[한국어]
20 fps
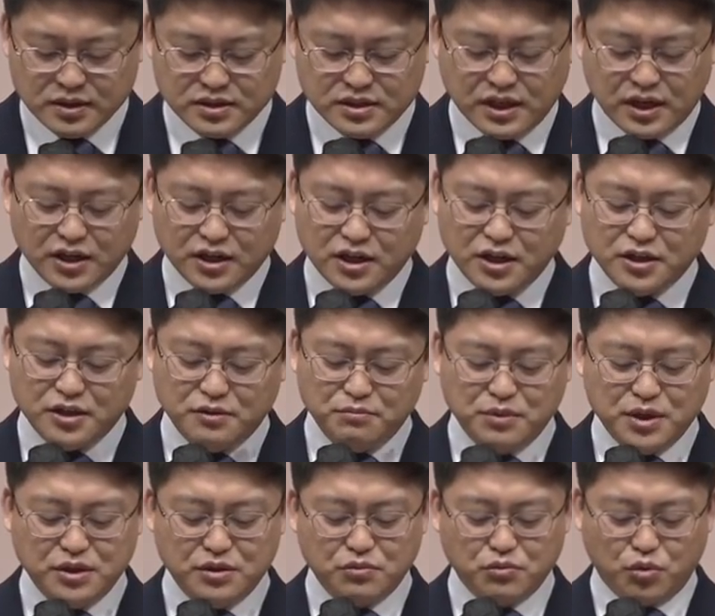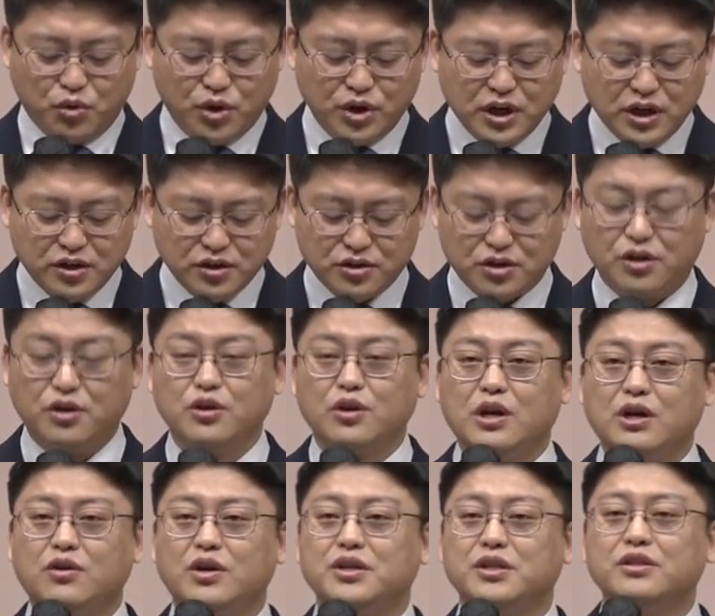자기가 이미 원하는
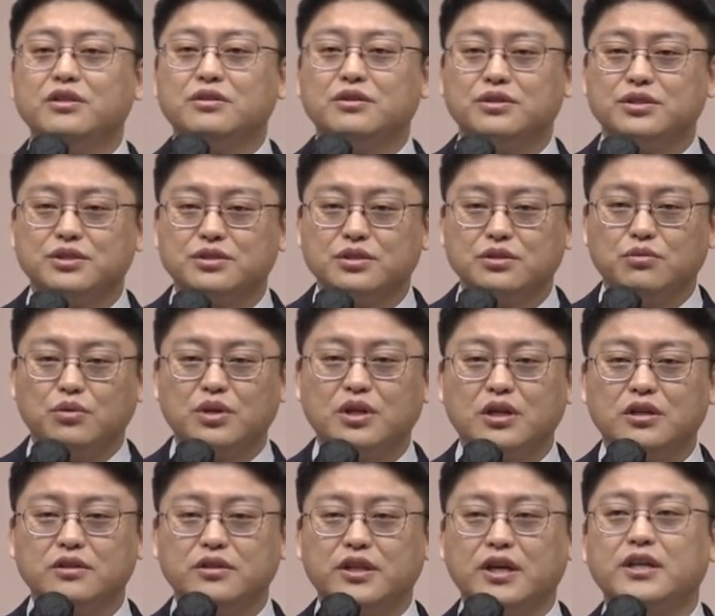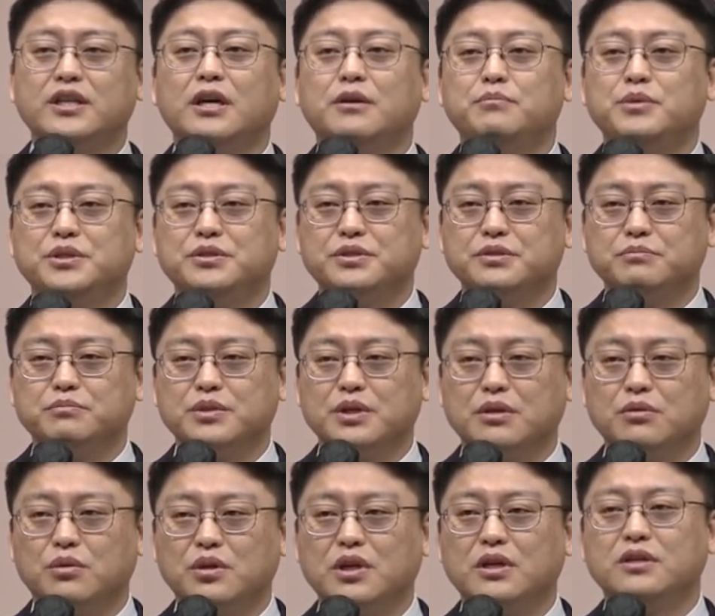결과가 있는 것이죠. 원하는 대답이
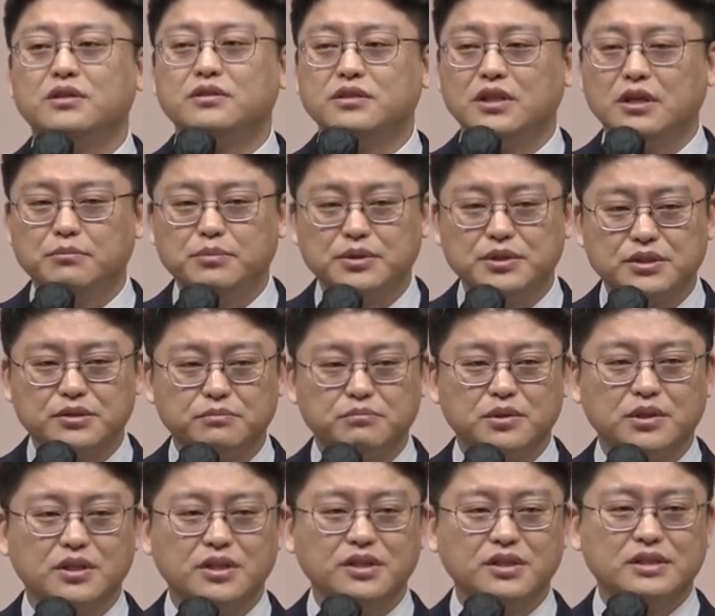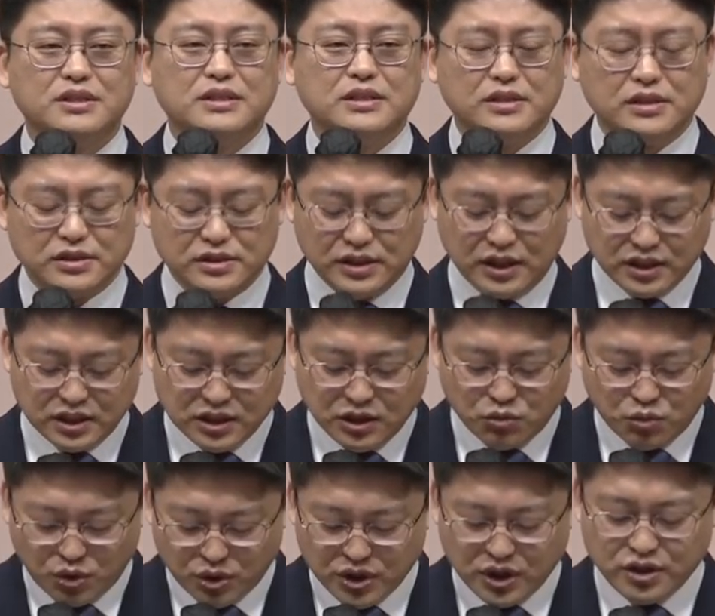있습니다. 원하는 응답이 있습니다. 자기가
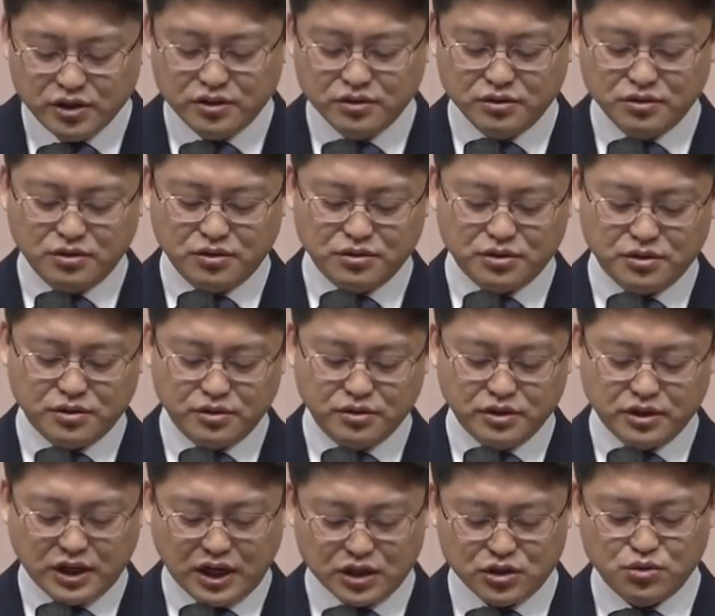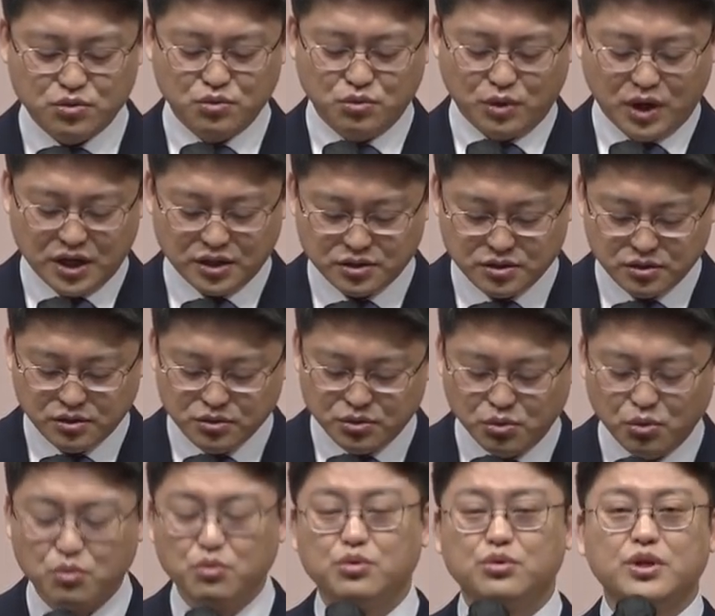원하는 것을 가지고 와서
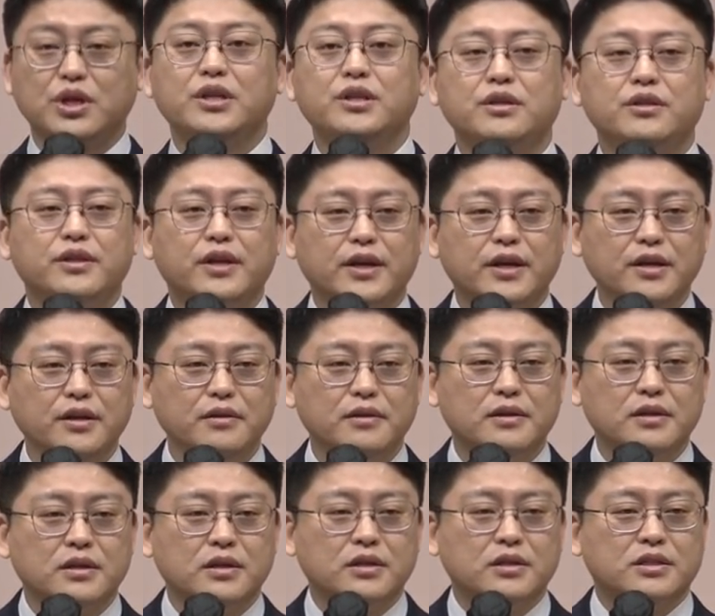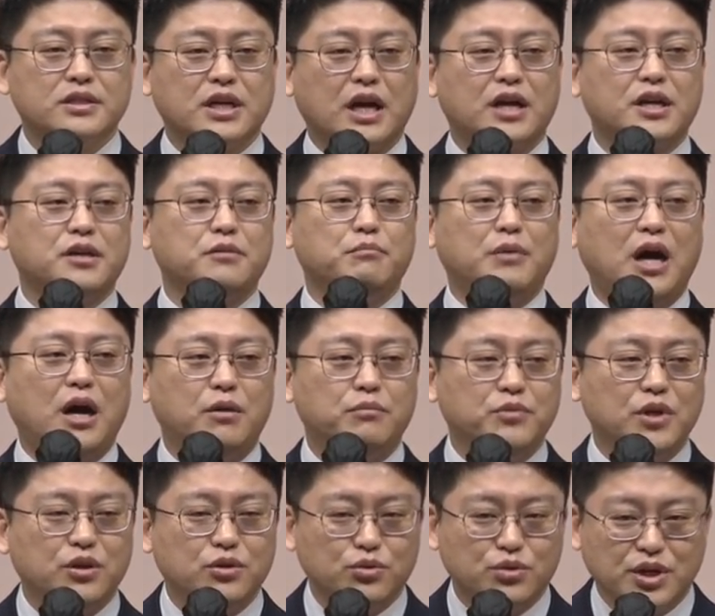요구를 했는데 자기
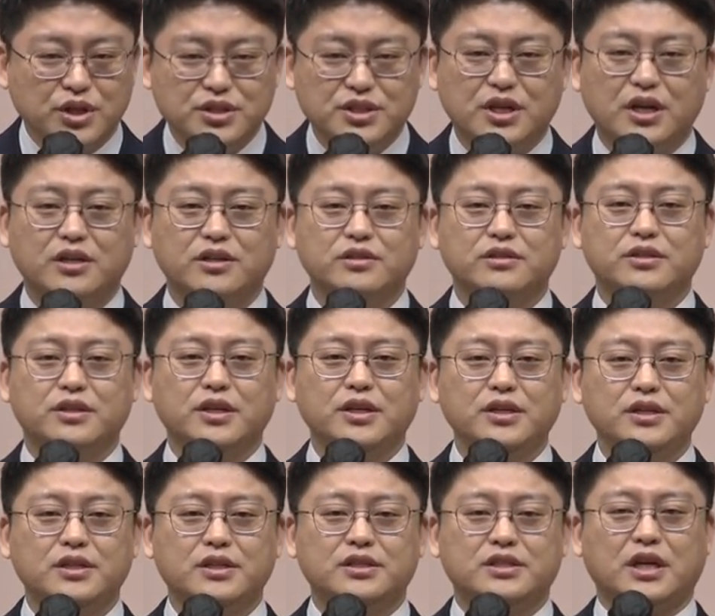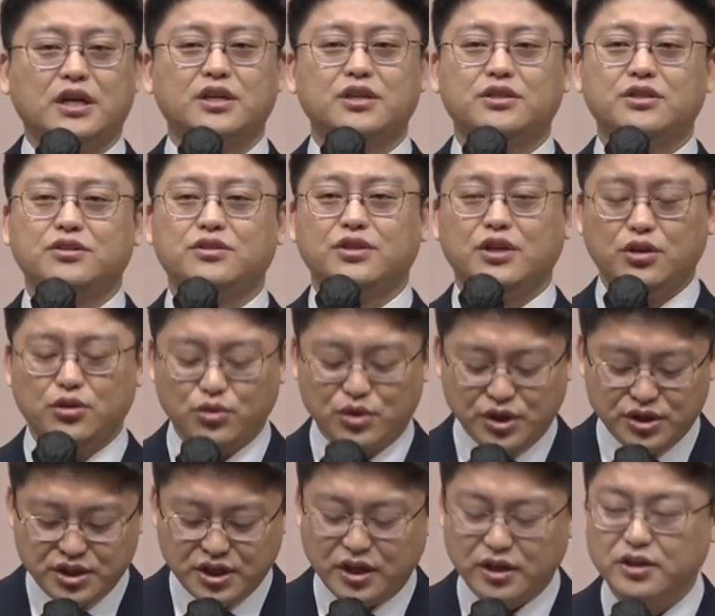마음대로 되지 않을 때, 자기 뜻대로
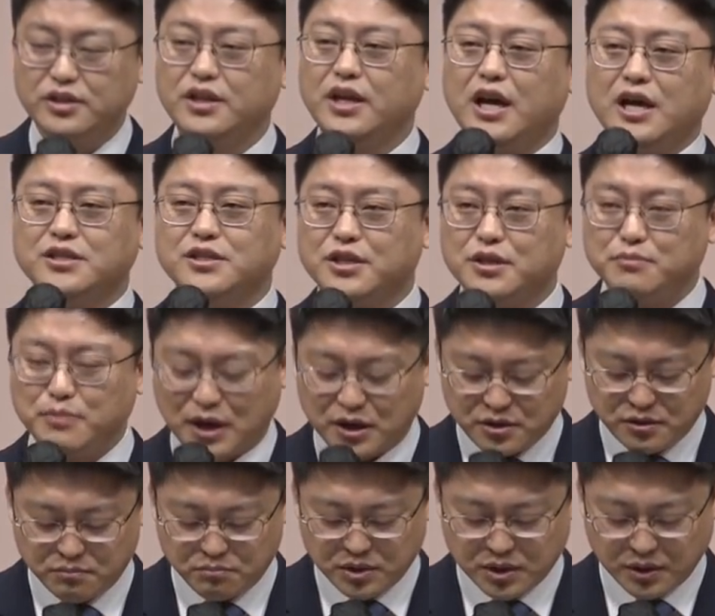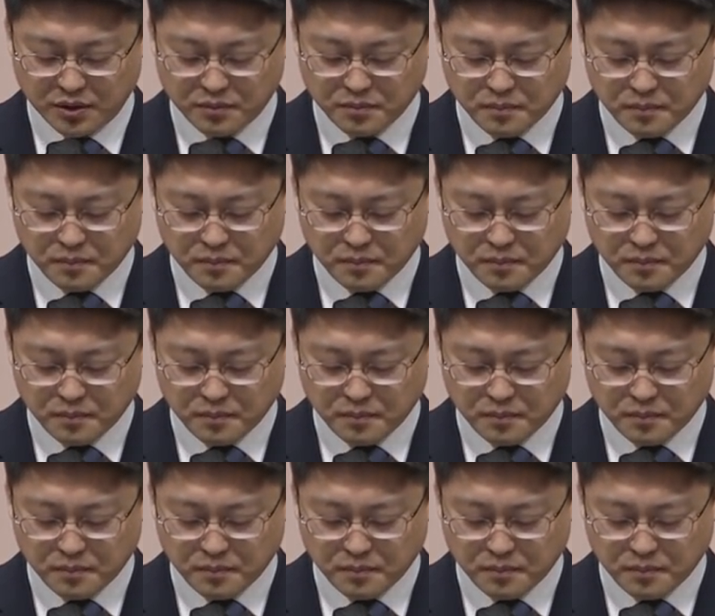되지 않을 때 안색이 바뀝니다.